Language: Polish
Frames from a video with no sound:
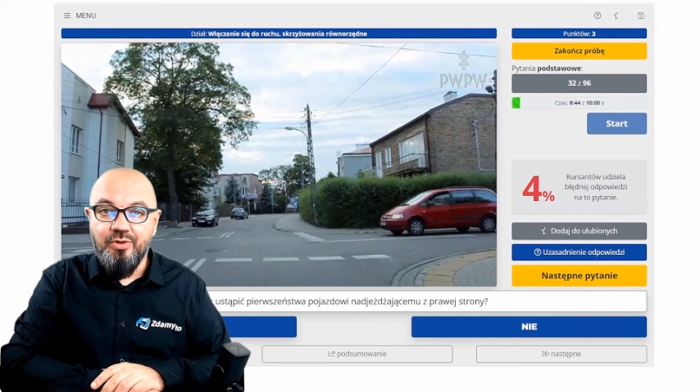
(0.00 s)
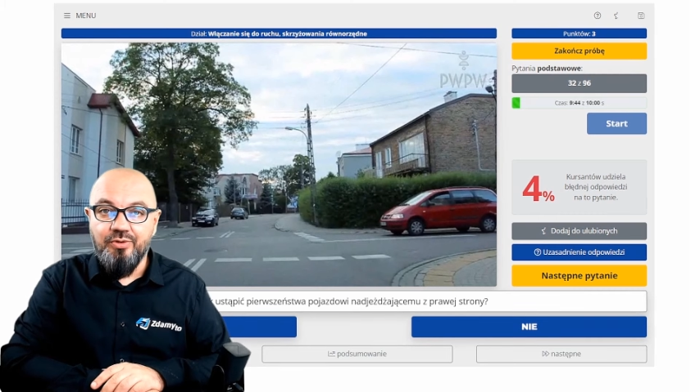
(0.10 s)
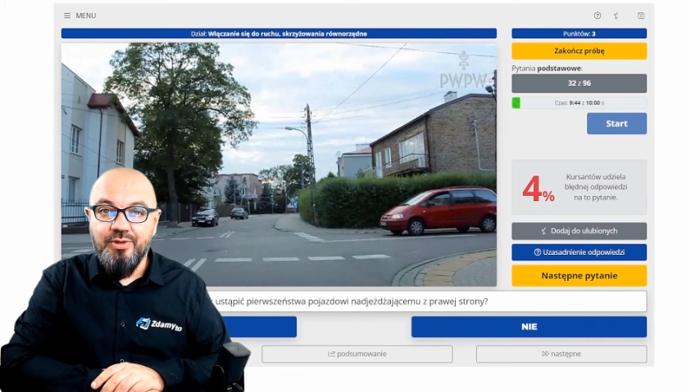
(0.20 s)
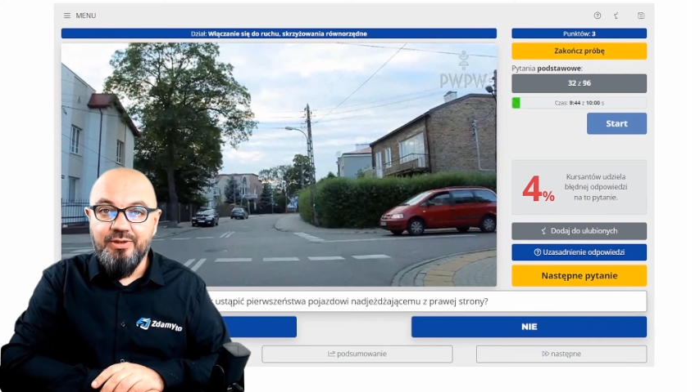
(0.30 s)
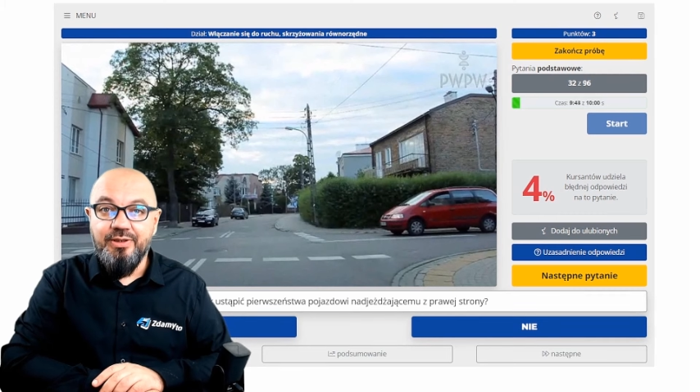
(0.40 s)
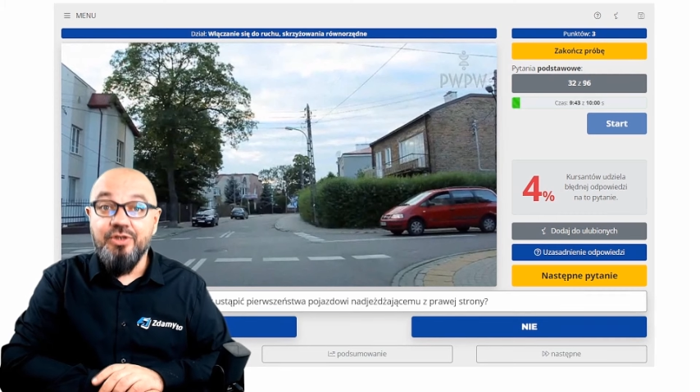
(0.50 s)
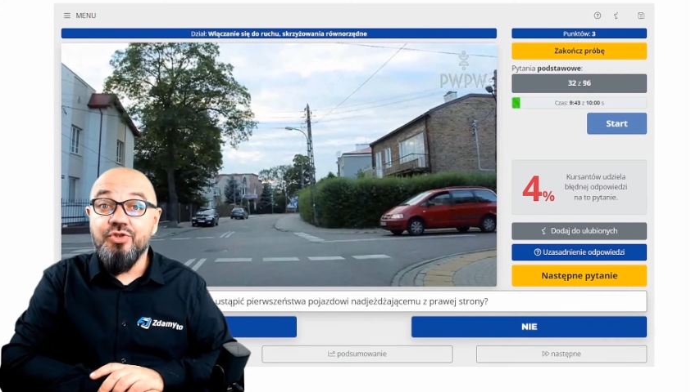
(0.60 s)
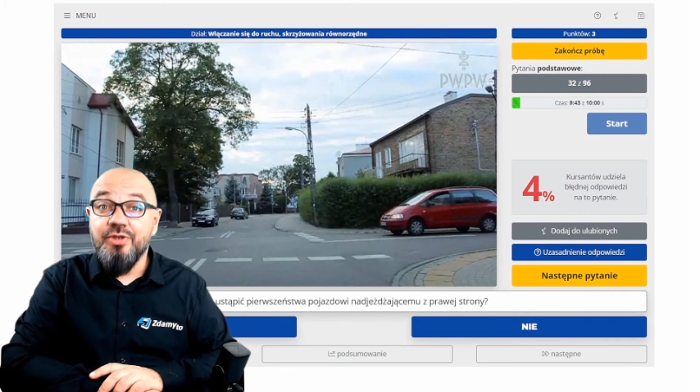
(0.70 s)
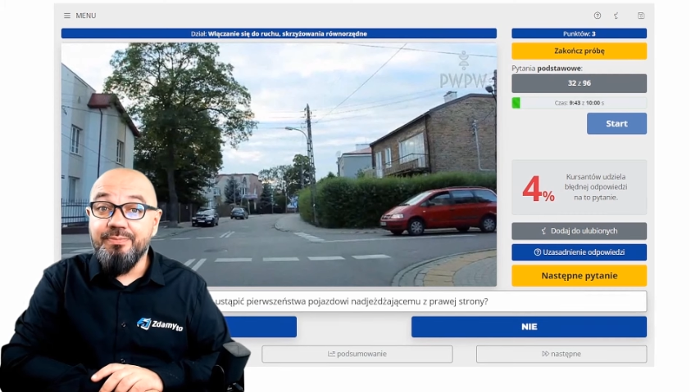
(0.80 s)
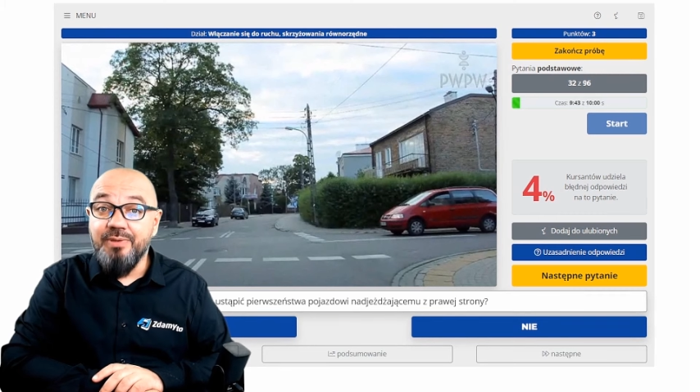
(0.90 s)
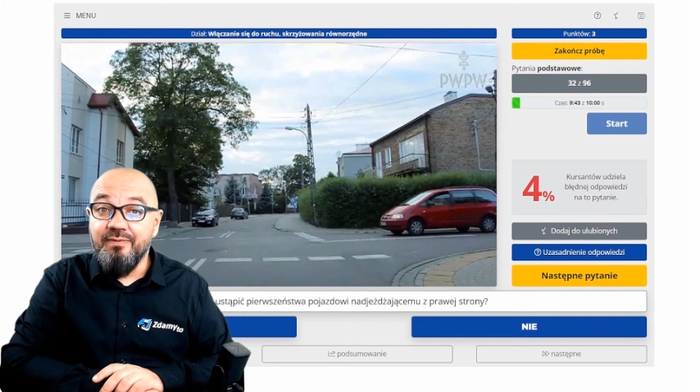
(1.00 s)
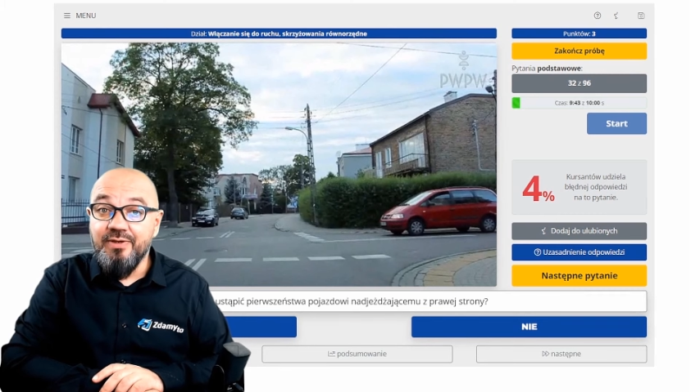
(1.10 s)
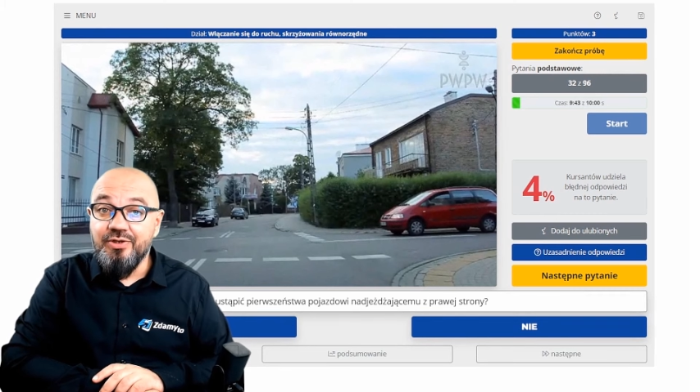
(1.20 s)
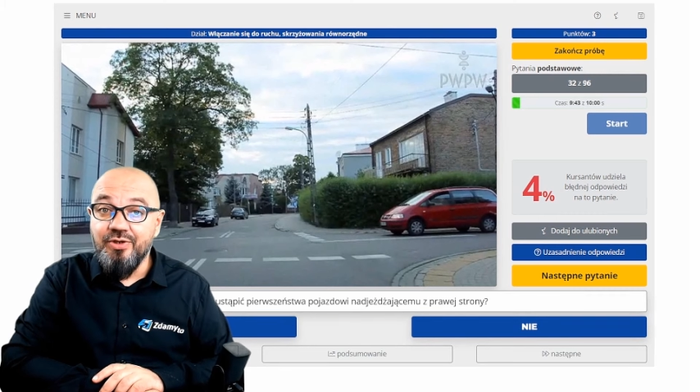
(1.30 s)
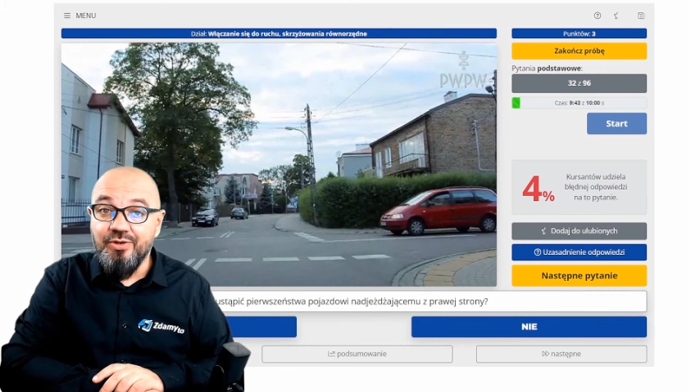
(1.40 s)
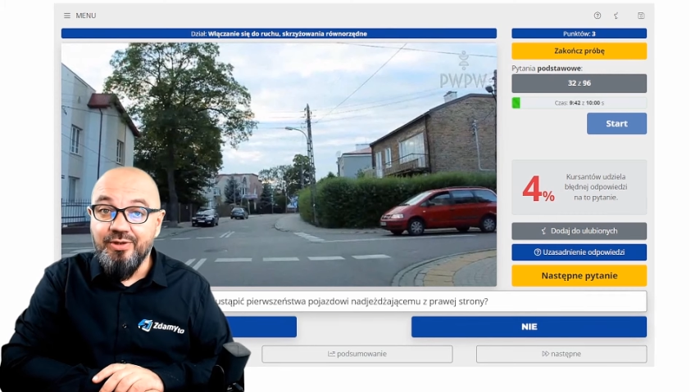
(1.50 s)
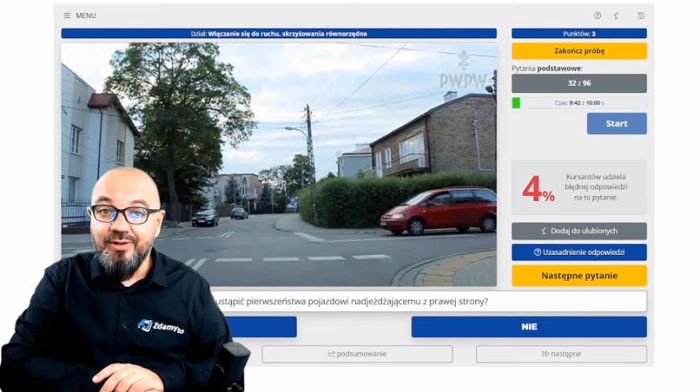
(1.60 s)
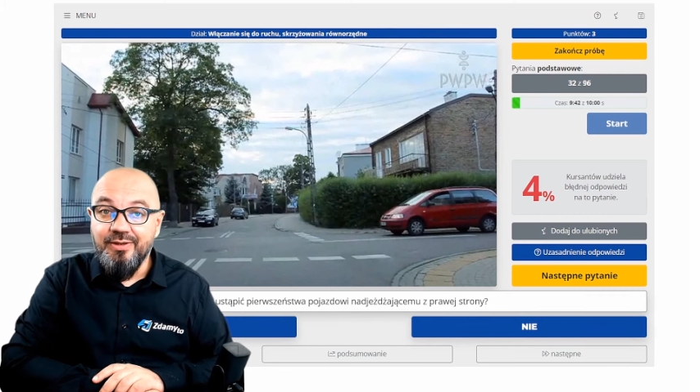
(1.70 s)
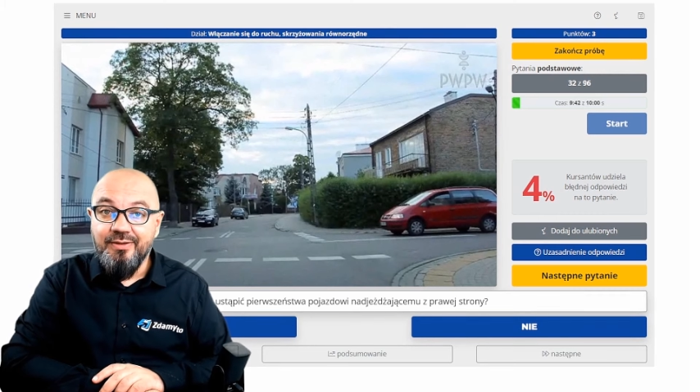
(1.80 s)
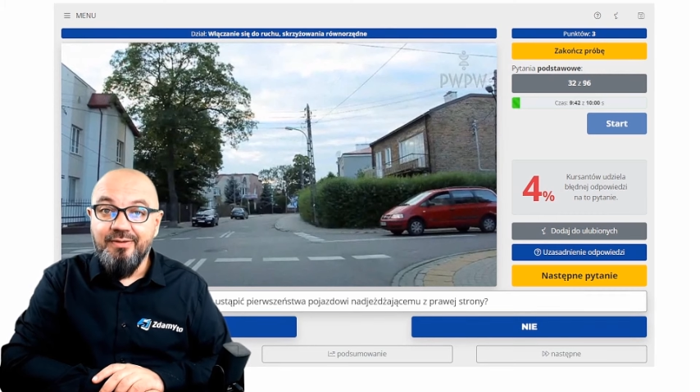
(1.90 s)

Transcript: On nadjeżdża z prawej strony,